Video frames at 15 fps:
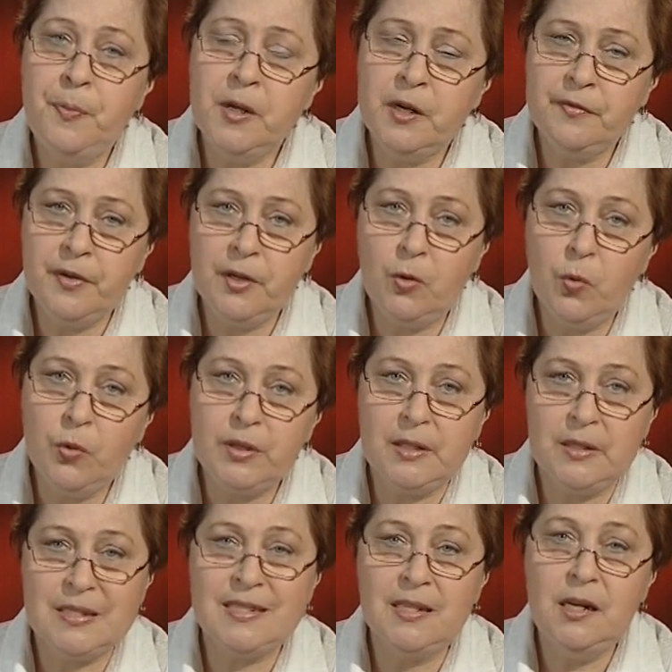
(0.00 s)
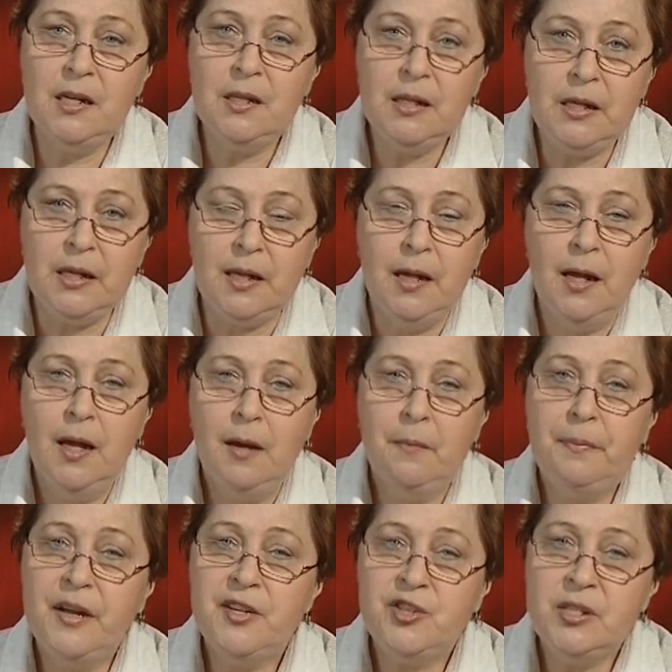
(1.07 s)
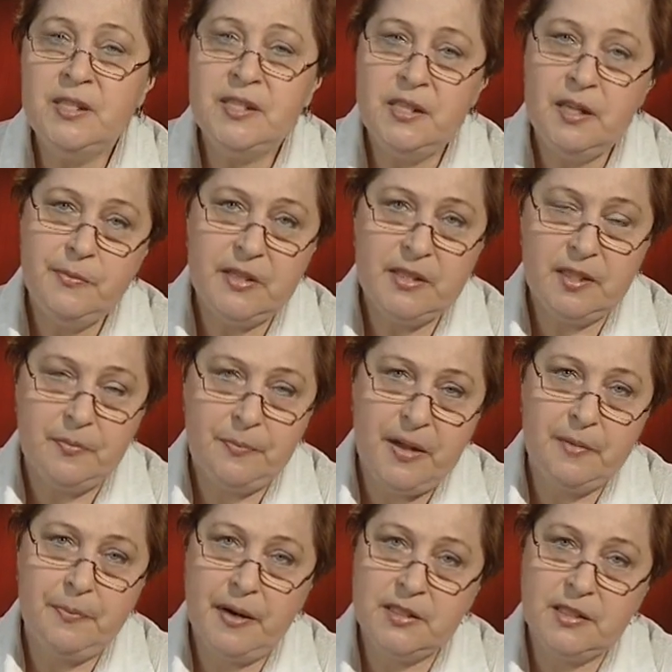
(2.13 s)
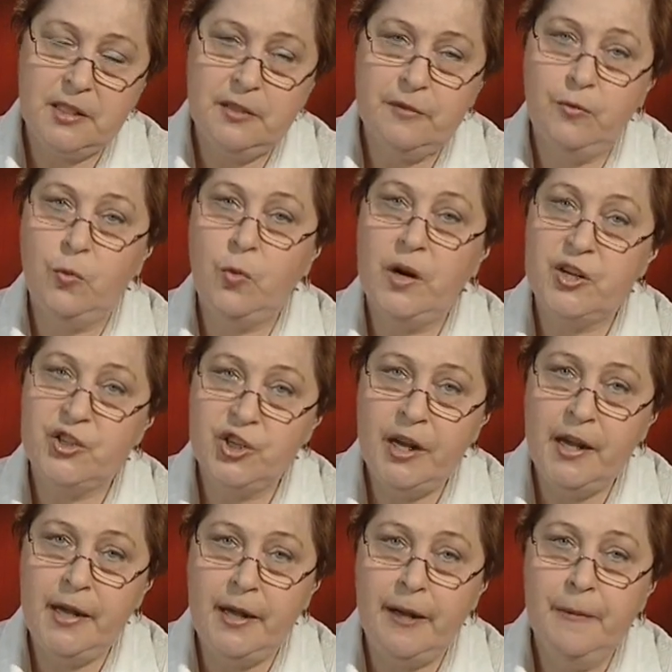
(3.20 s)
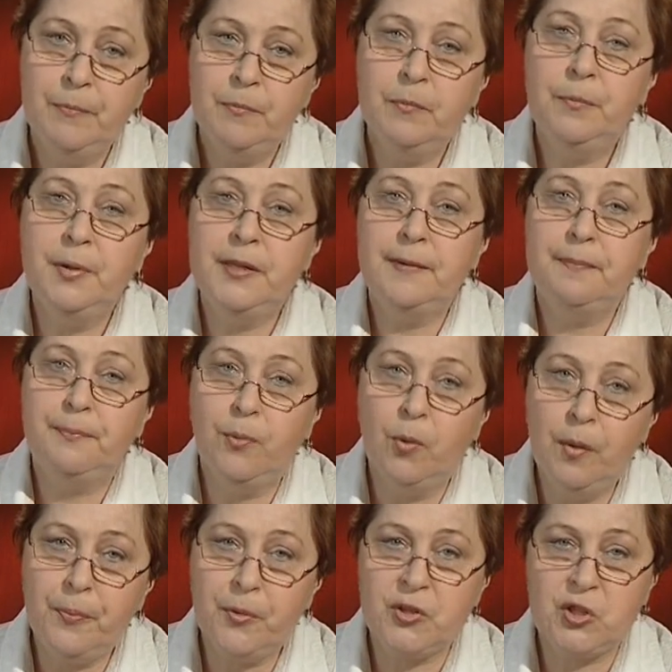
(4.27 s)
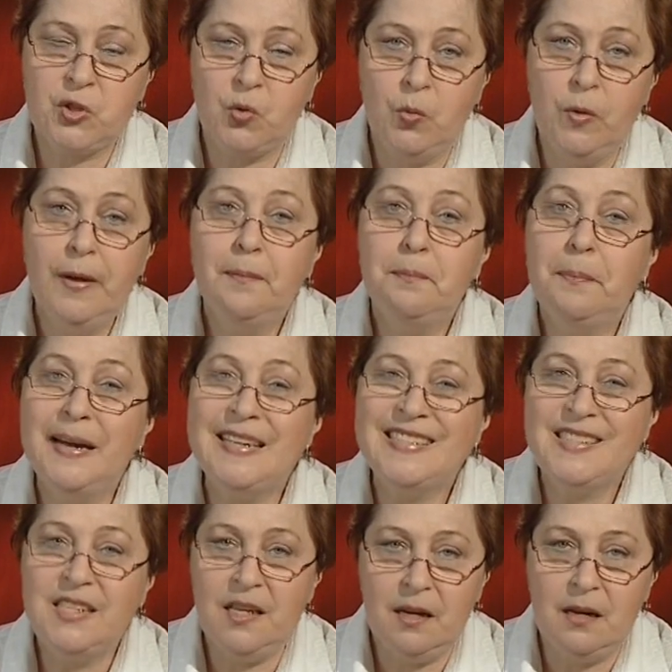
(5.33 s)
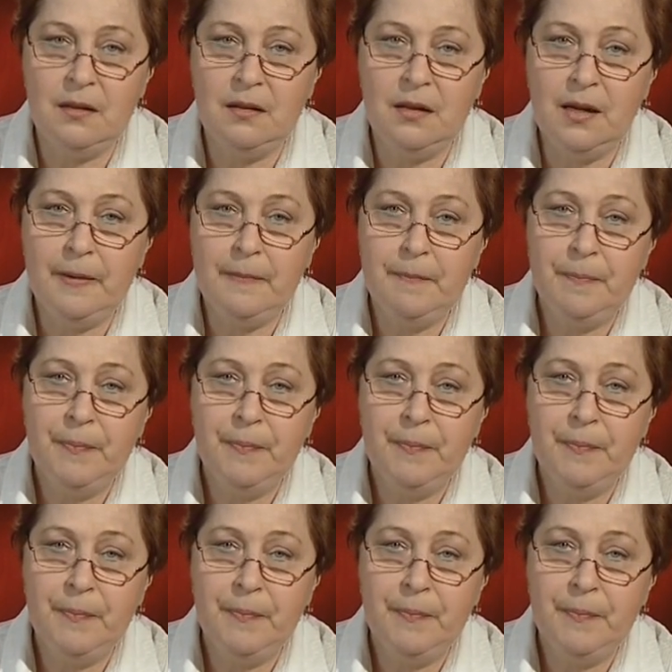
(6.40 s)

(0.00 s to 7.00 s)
первый год целины почти 75% урожая было попросту потеряно.